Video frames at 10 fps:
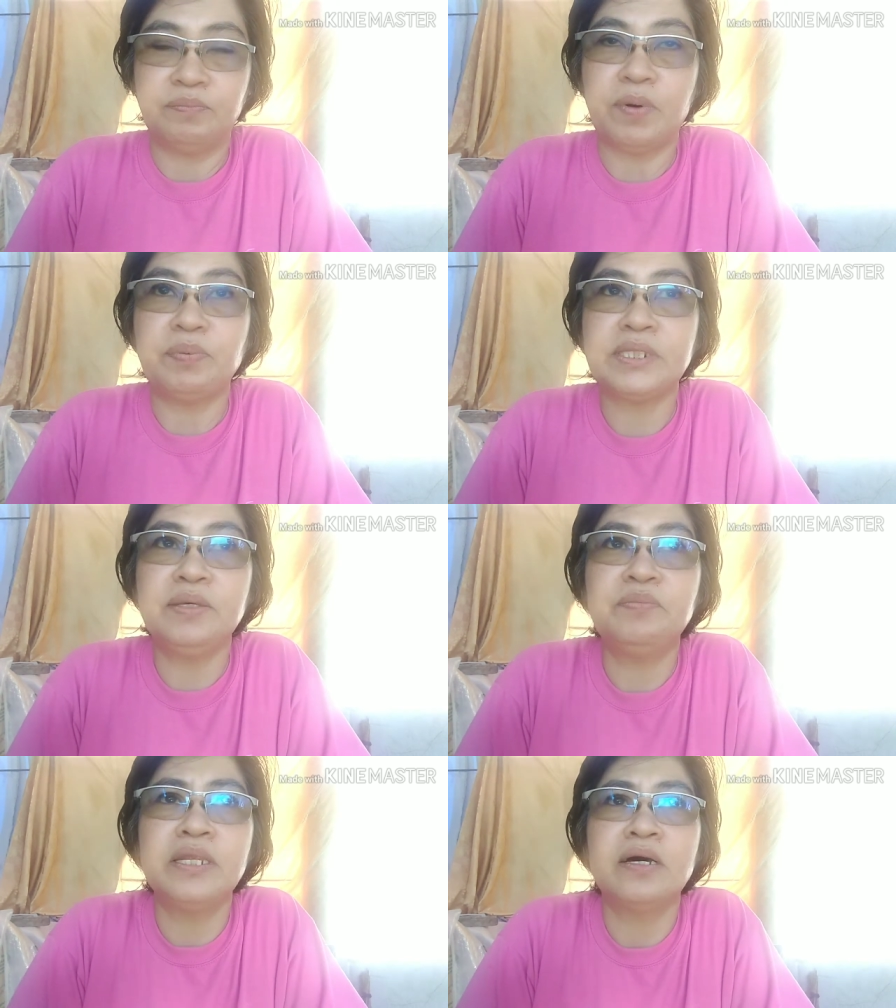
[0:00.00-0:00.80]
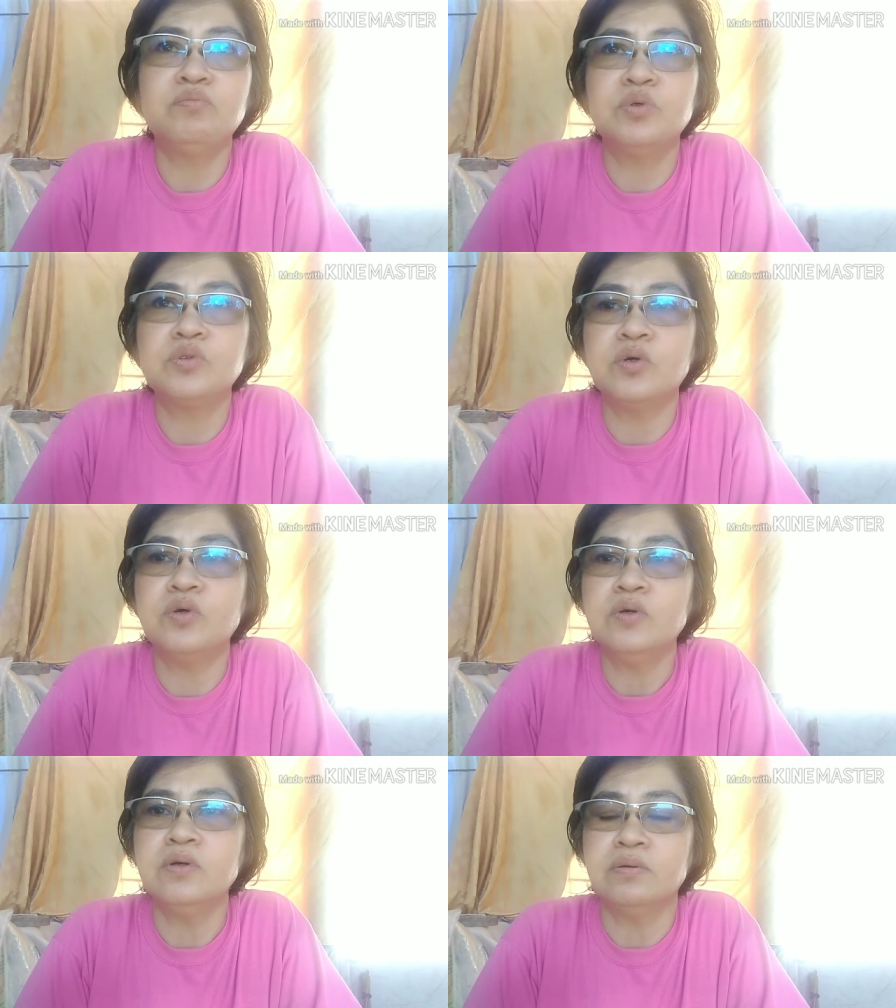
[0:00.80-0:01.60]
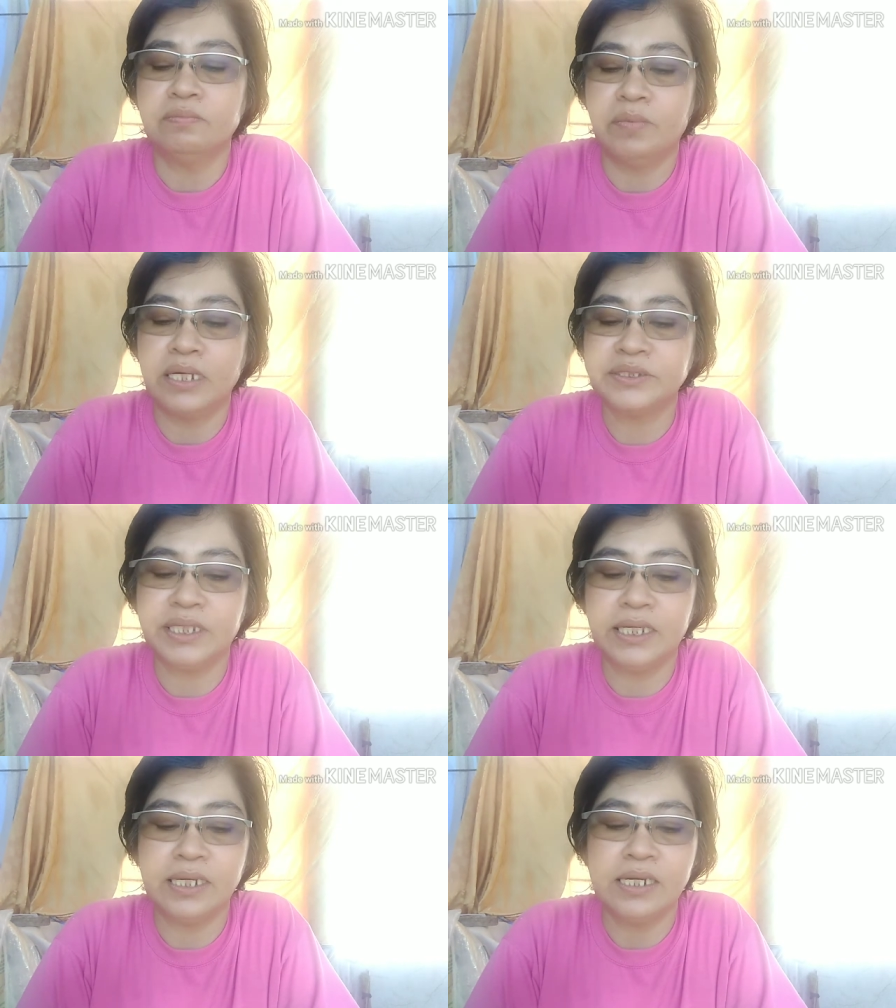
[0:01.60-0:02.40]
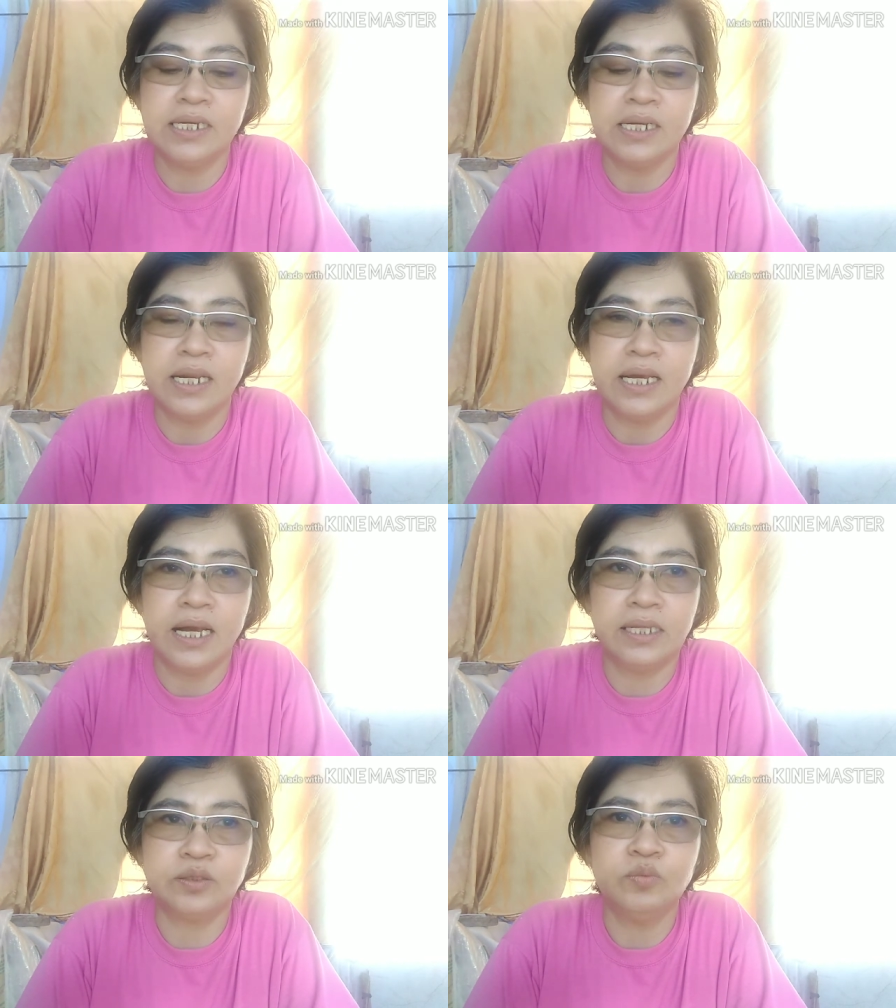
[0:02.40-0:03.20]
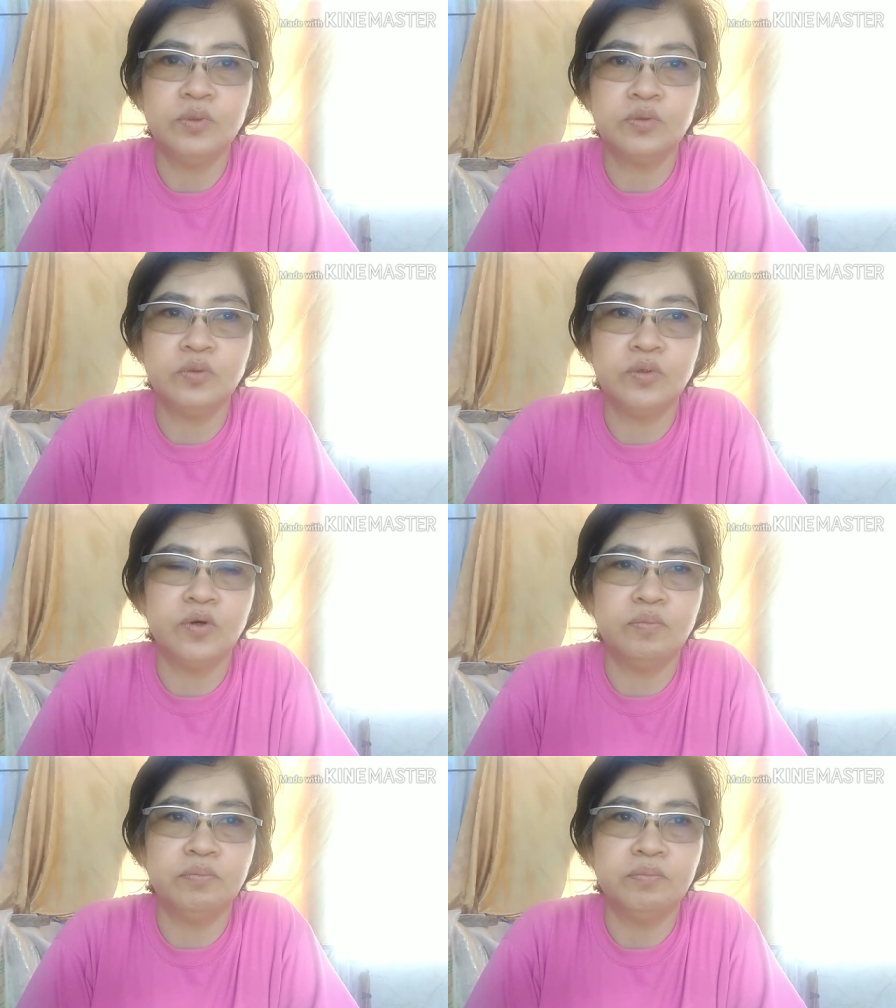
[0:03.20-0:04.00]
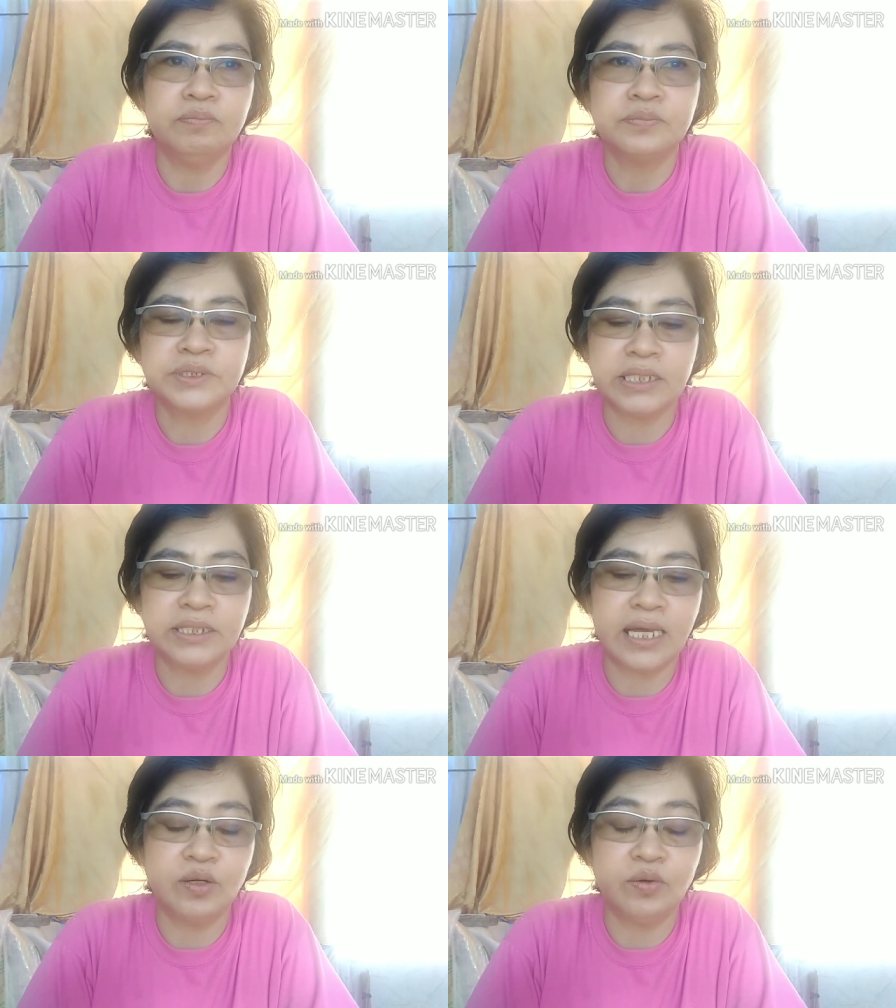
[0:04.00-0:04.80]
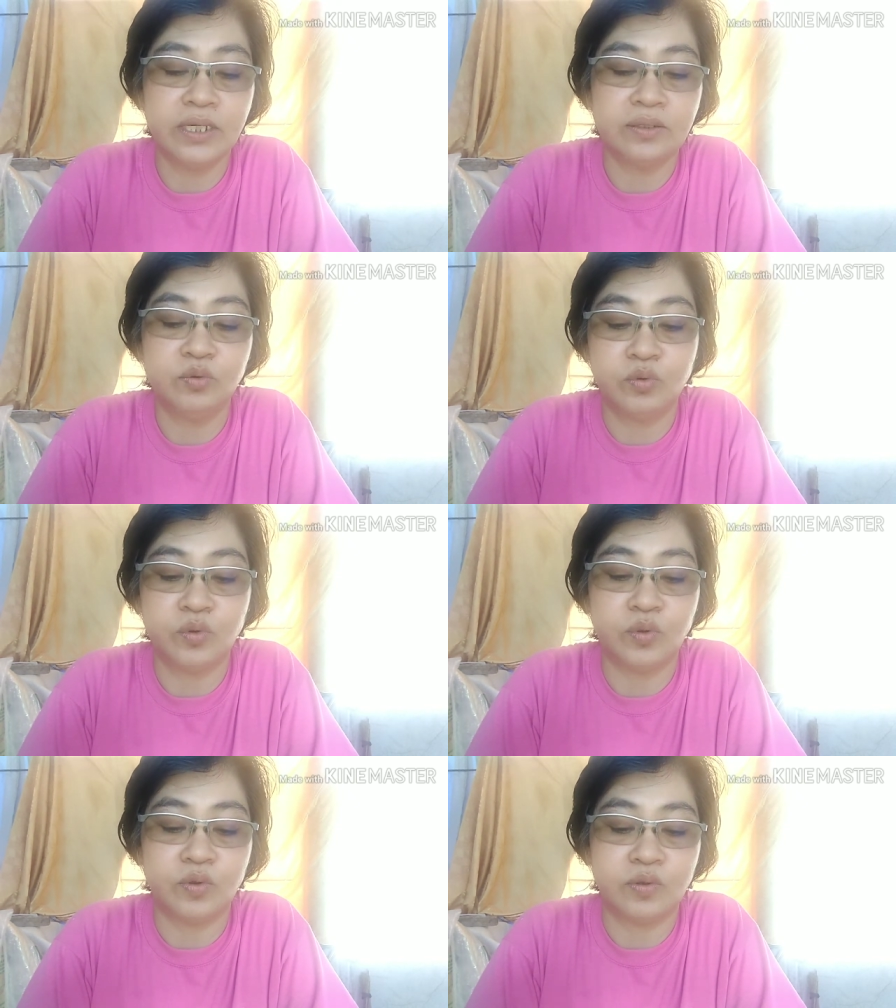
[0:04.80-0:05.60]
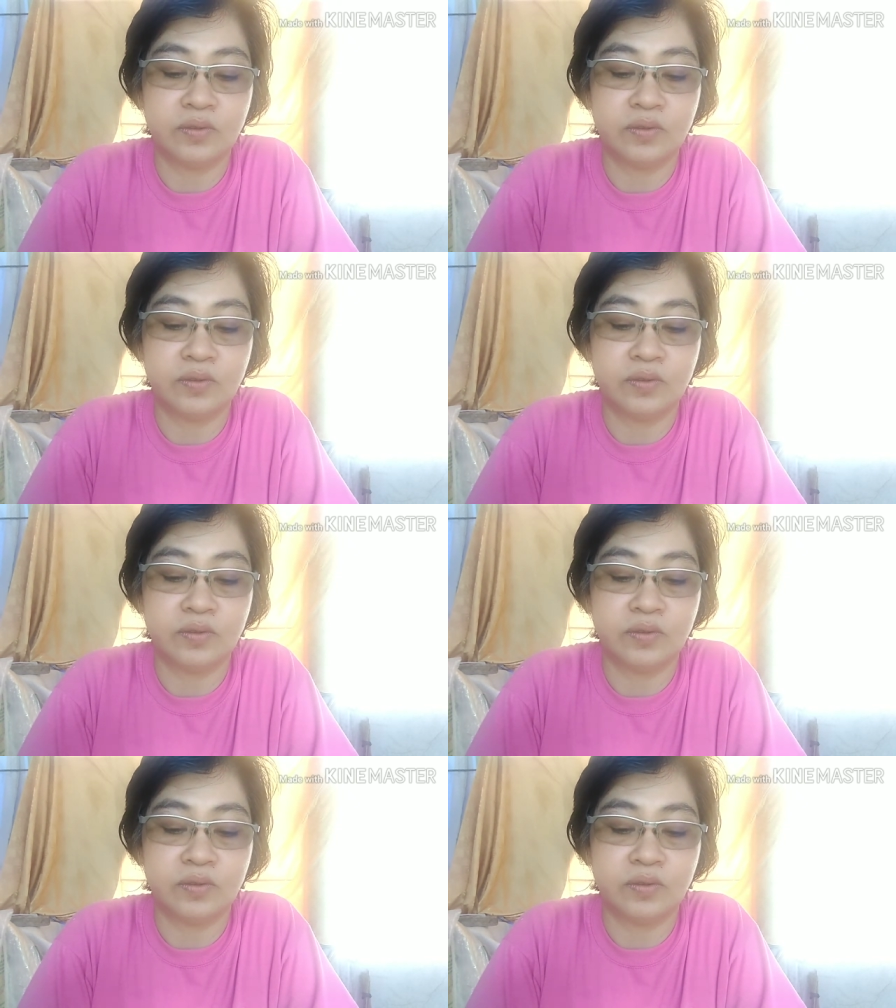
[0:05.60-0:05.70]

nagpapatibay ng buto, muscle, at tumutulong sa daloy ng dugo